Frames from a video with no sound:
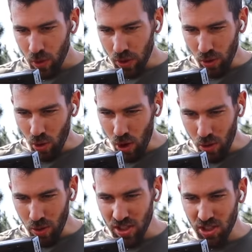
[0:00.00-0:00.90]
Quando o
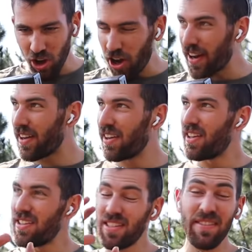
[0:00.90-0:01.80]
coco estoura,
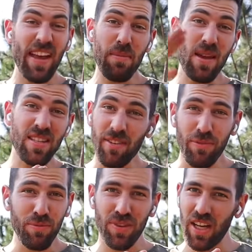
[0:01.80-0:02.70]
você vê a mesa
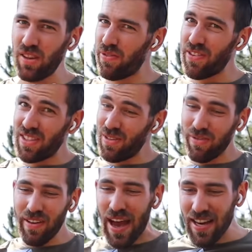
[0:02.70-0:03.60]
afundando, fazendo
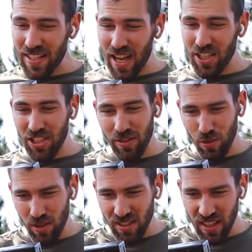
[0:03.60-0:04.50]
várias
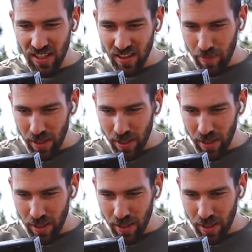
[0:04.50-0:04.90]
rachaduras ali na